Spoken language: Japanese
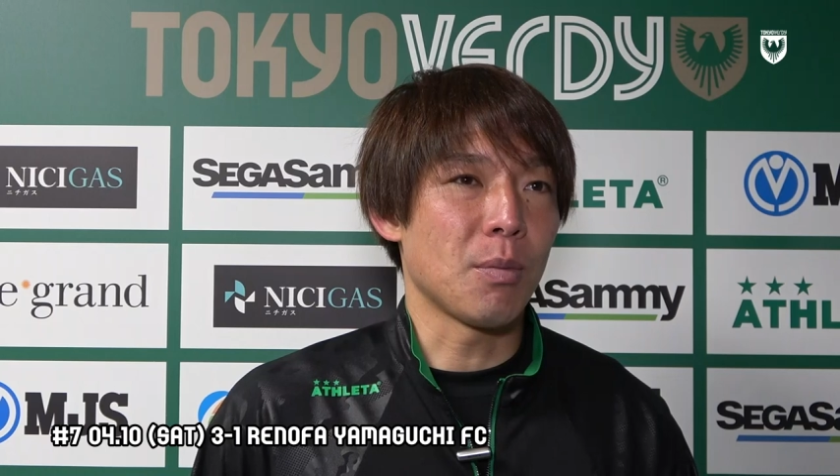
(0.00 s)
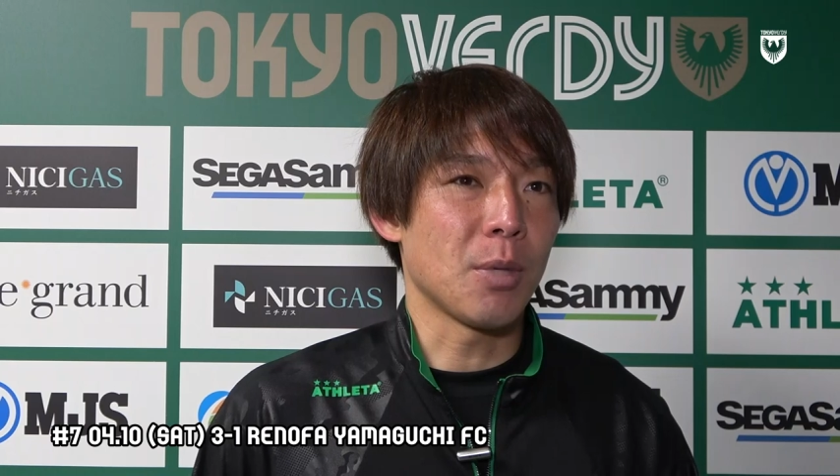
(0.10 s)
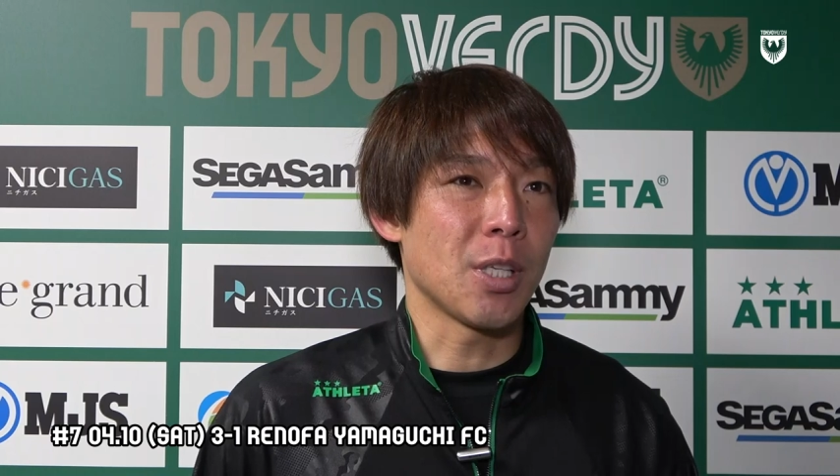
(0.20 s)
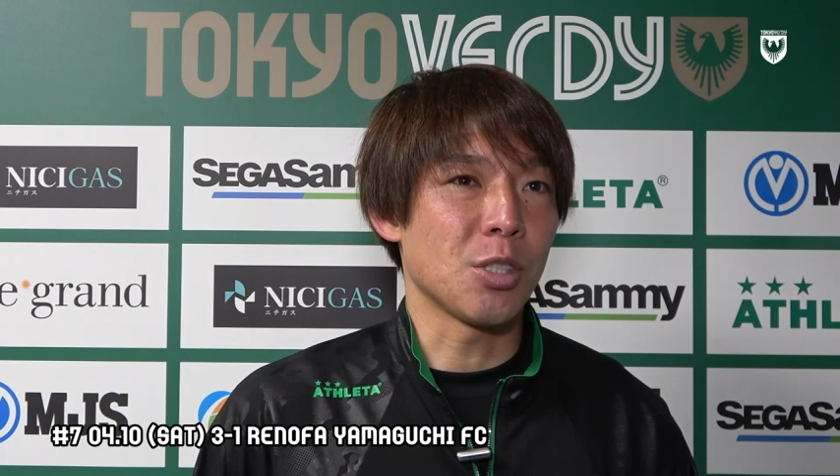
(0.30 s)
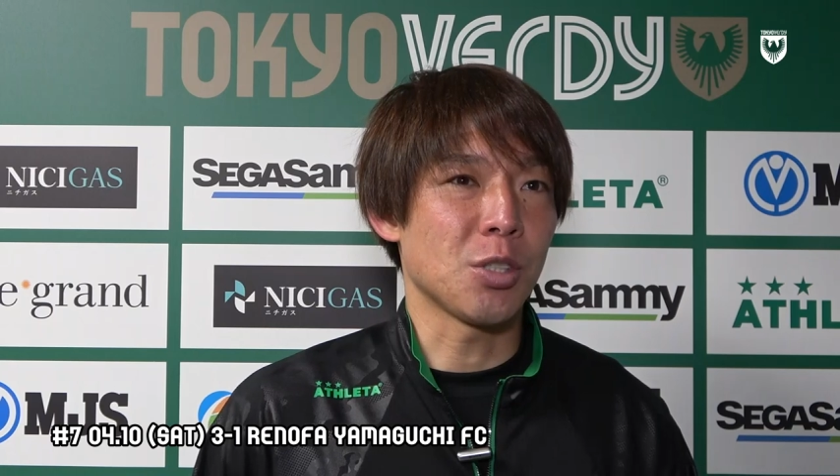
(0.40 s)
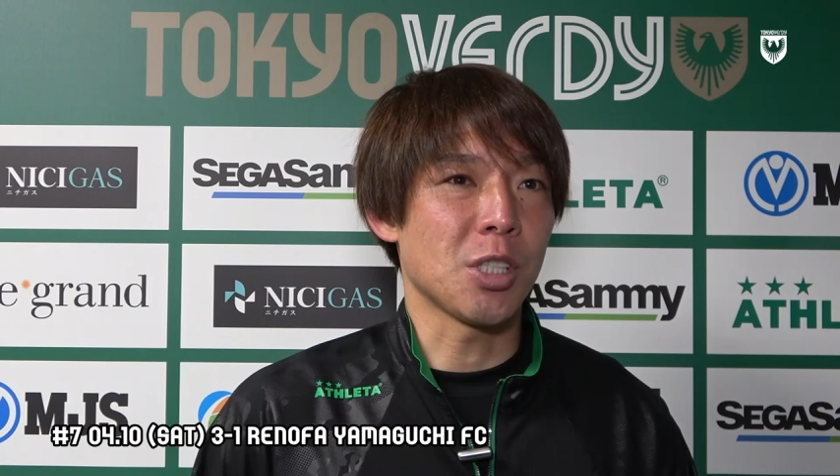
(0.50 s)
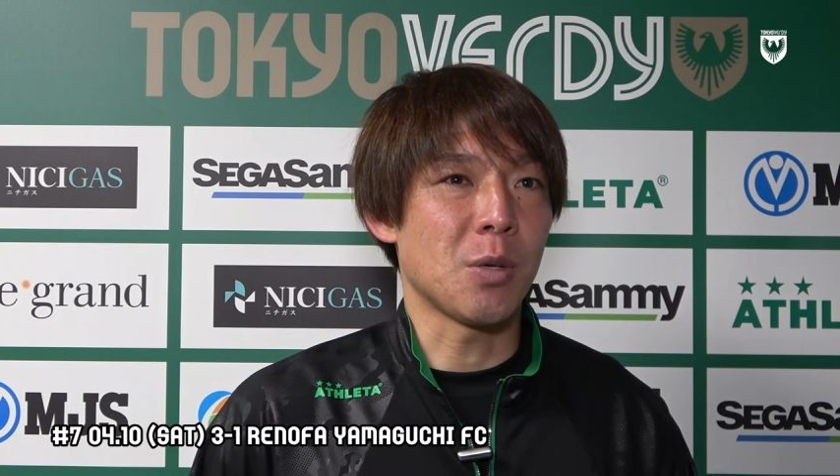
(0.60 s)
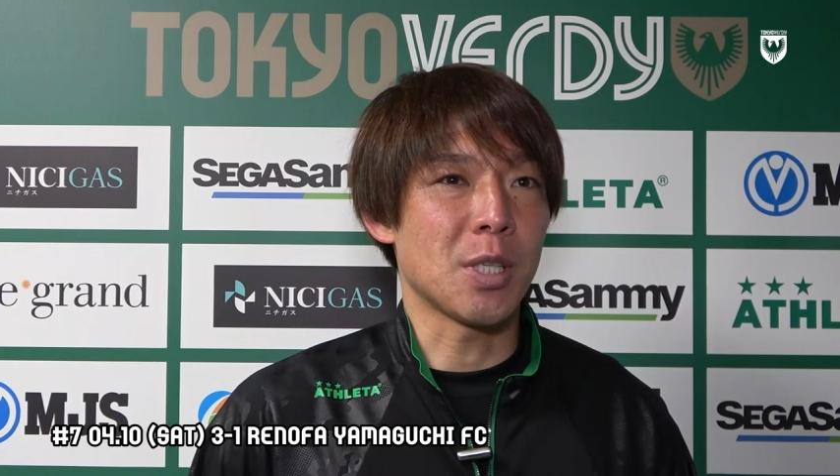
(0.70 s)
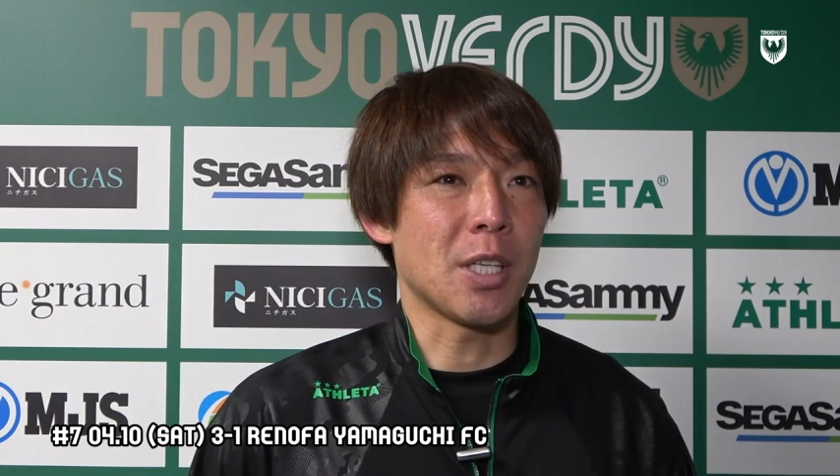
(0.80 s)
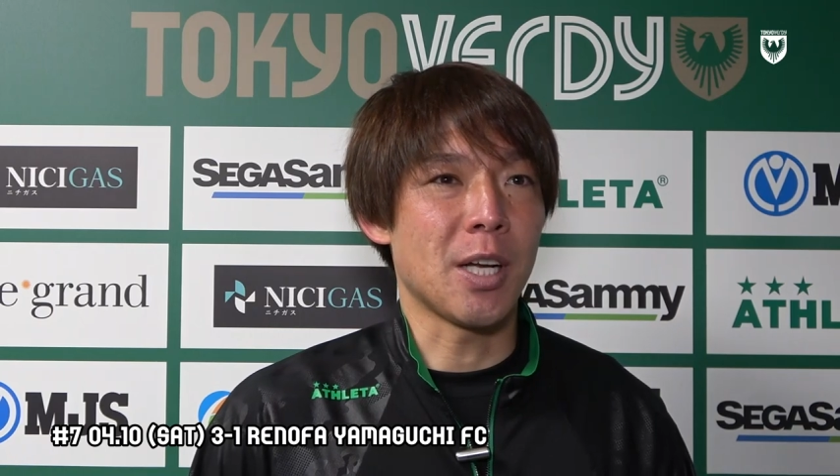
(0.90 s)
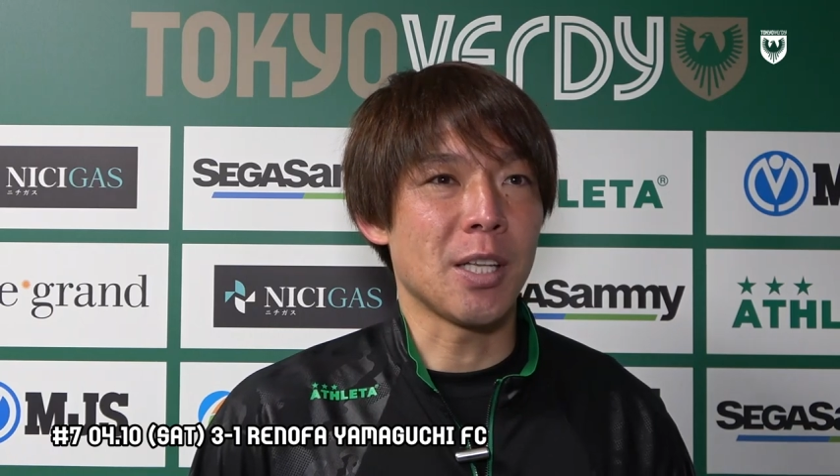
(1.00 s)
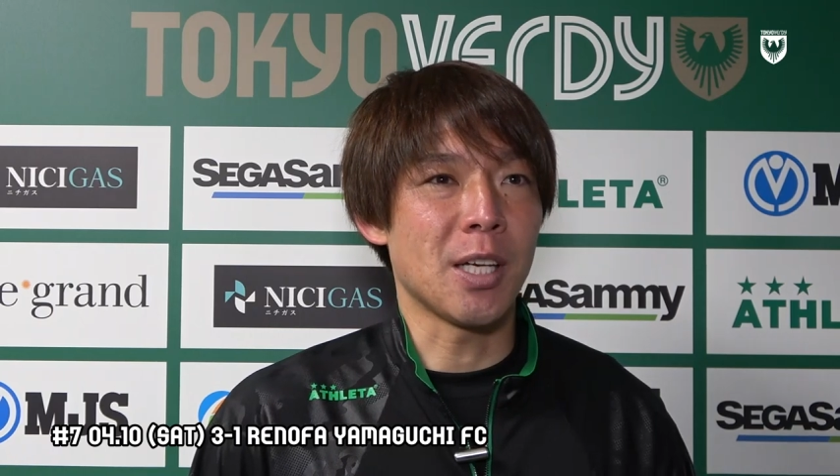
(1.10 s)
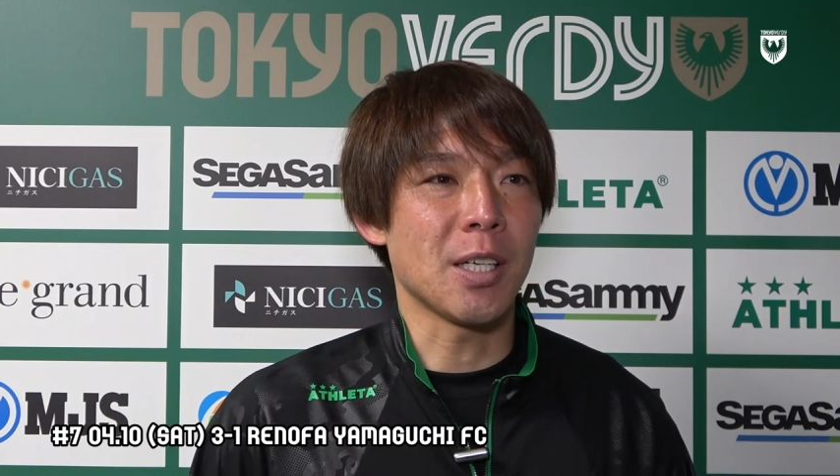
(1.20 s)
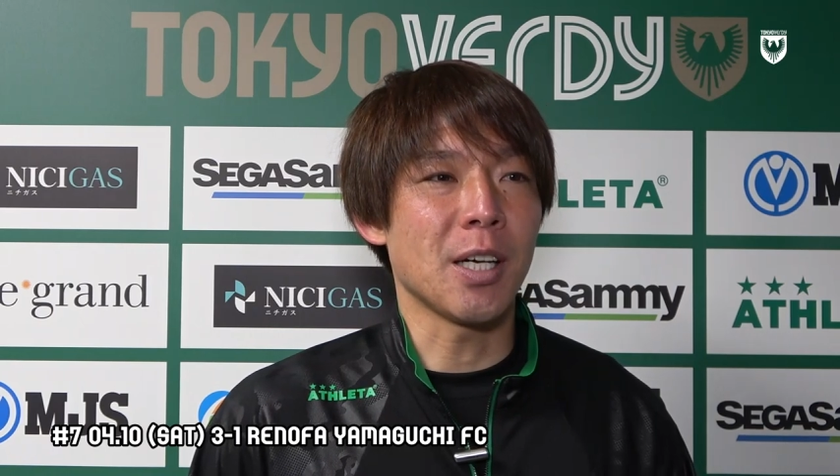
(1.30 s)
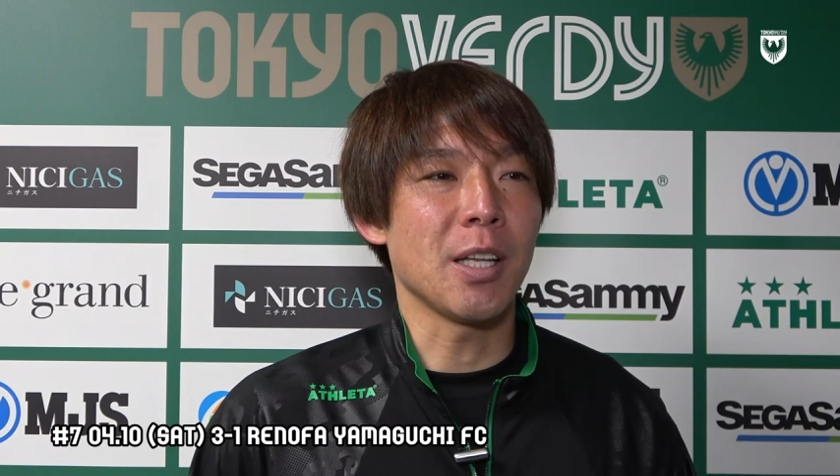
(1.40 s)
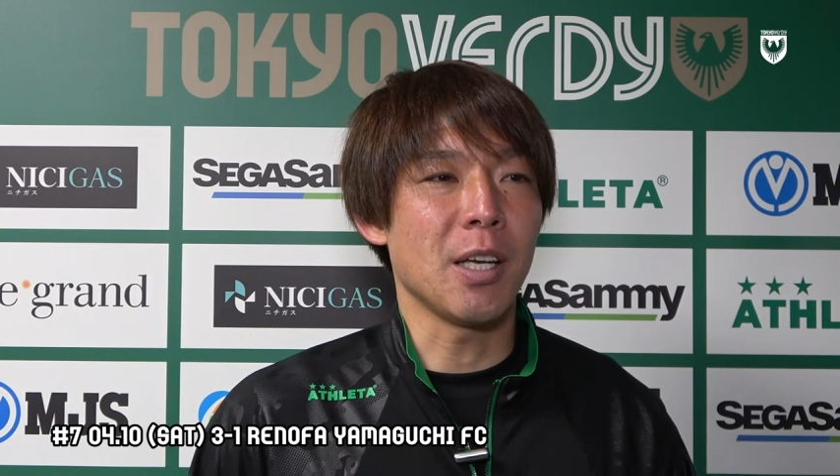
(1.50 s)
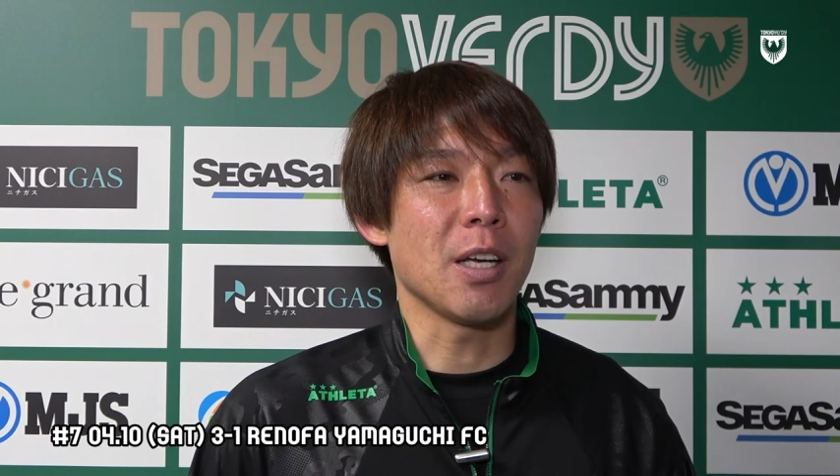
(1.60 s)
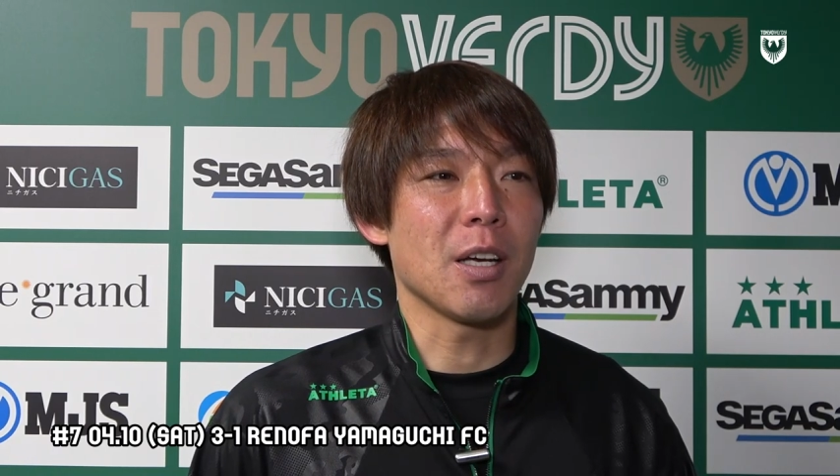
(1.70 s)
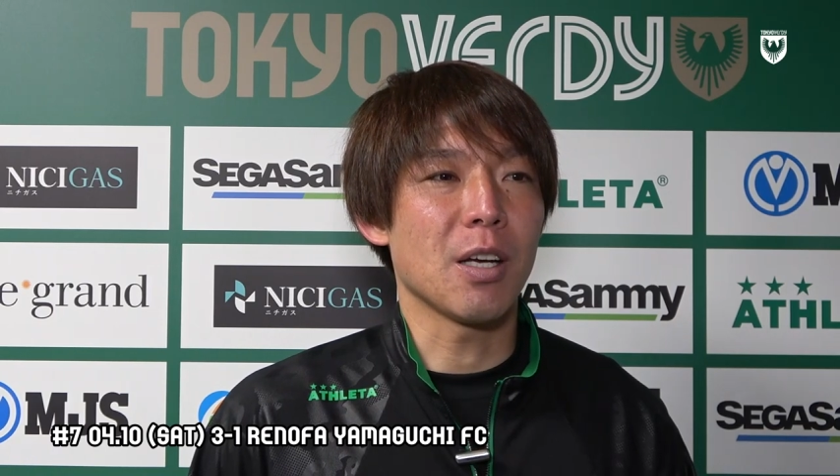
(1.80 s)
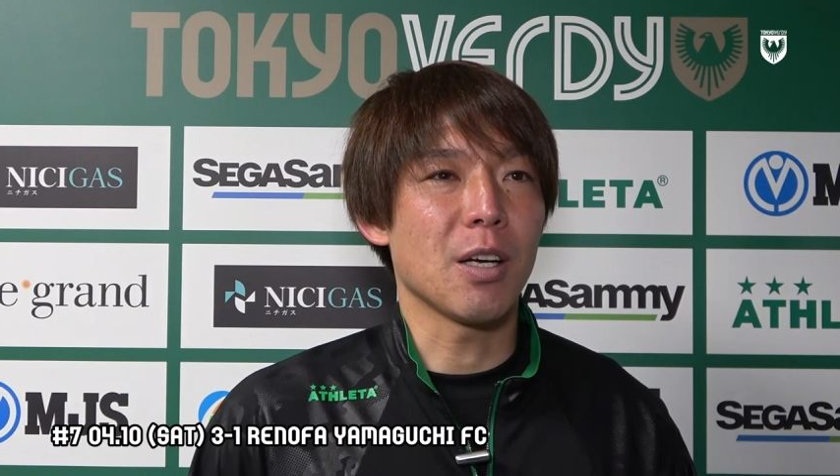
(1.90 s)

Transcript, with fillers: まだ10試合終わってない段階で